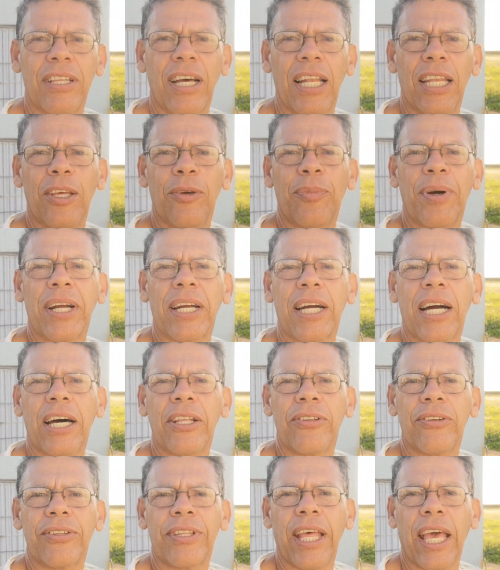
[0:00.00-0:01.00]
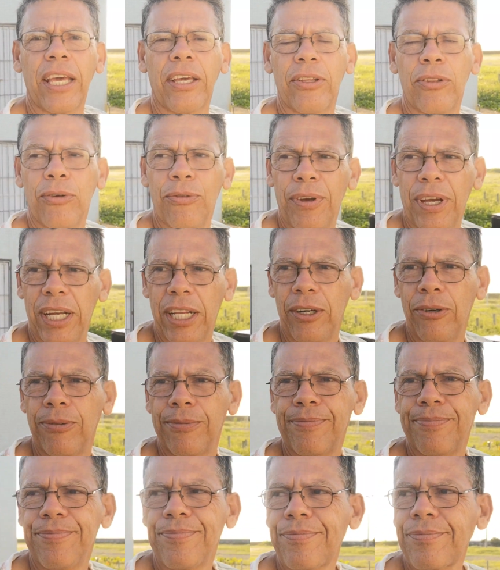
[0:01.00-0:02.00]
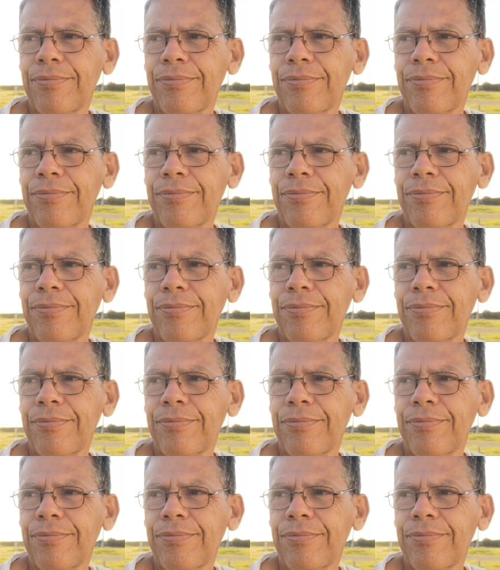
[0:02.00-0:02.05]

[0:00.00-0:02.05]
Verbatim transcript: tá ali marcado, o deck do verão